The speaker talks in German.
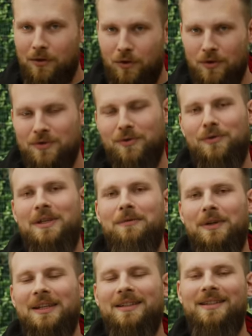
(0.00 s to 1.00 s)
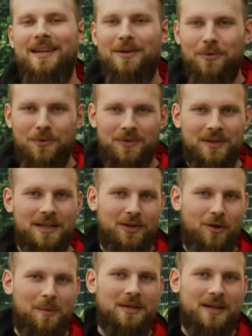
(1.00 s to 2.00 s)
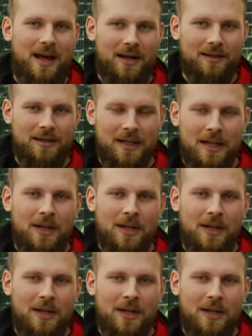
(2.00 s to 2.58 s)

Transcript: konstruktive Kritik unten in die Kommentare